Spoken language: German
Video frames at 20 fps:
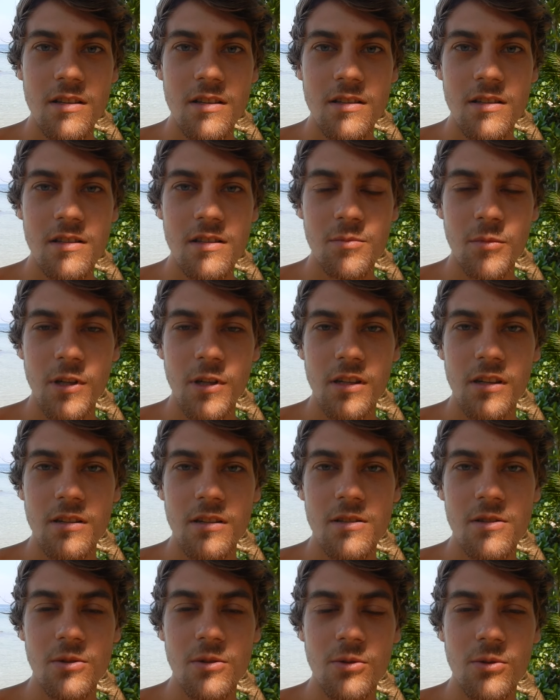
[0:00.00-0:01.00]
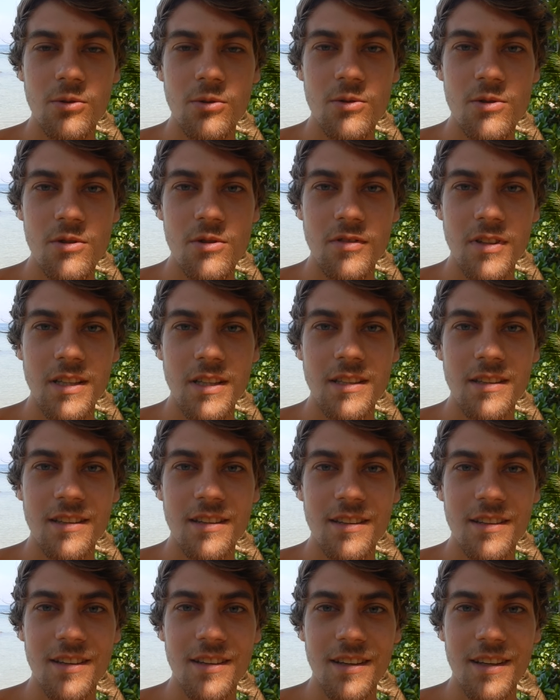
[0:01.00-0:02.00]
Sitzmeditation und so
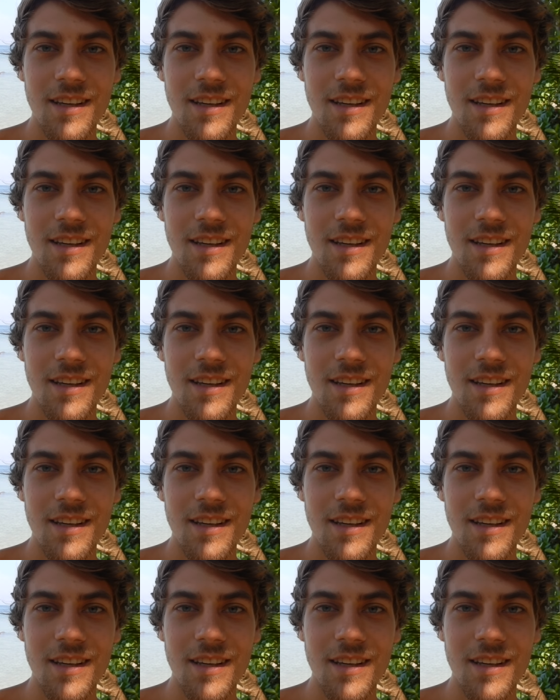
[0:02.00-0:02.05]
weiter,